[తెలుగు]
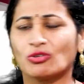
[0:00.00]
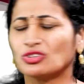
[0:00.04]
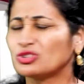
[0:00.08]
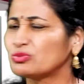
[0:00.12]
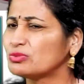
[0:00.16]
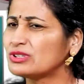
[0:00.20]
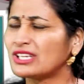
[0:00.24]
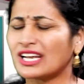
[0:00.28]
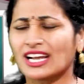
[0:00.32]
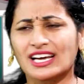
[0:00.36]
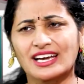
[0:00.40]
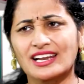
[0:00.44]

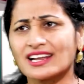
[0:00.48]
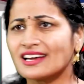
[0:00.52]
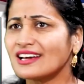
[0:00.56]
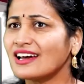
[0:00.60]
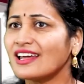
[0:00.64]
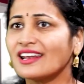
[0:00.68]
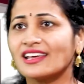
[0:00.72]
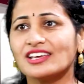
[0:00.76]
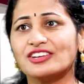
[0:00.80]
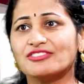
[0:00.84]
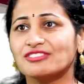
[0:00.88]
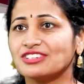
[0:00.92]
కొంతమంది
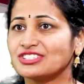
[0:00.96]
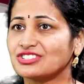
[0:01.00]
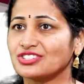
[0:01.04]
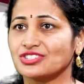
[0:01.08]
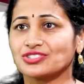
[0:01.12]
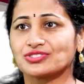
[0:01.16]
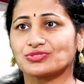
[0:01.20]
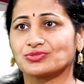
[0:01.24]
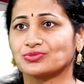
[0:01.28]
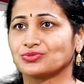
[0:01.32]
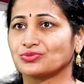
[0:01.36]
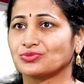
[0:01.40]
రకరకాలుగా ఇన్వెస్ట్
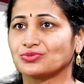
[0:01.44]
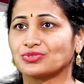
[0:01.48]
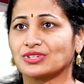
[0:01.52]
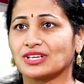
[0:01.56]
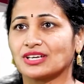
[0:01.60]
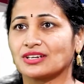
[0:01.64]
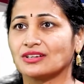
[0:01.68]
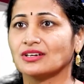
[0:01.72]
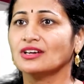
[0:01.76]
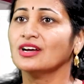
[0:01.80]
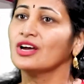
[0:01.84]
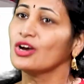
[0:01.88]

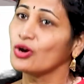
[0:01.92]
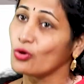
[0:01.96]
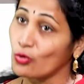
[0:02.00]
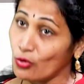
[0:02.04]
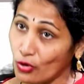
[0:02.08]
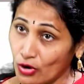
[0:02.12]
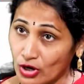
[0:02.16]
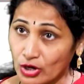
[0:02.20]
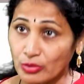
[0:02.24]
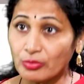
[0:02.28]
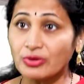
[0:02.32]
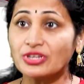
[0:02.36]
చేసుకుంటుంటారు
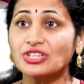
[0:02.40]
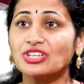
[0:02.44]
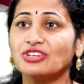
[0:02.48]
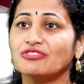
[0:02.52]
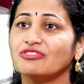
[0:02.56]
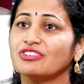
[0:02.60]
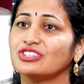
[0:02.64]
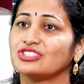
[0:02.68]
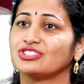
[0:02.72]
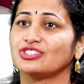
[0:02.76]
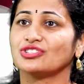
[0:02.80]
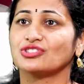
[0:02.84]
గోల్డ్ మీద
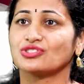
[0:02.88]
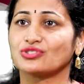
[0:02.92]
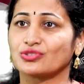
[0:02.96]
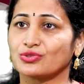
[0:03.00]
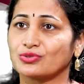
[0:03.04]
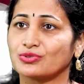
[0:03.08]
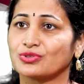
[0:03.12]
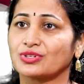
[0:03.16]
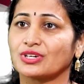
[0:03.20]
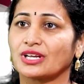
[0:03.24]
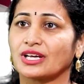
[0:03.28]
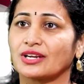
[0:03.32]
ఇన్వెస్ట్
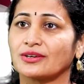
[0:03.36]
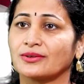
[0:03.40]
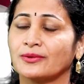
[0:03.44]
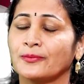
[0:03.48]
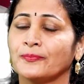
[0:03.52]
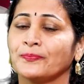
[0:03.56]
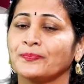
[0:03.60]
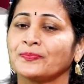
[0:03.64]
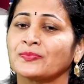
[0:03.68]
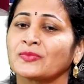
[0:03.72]
చేస్తూ ఉంటారు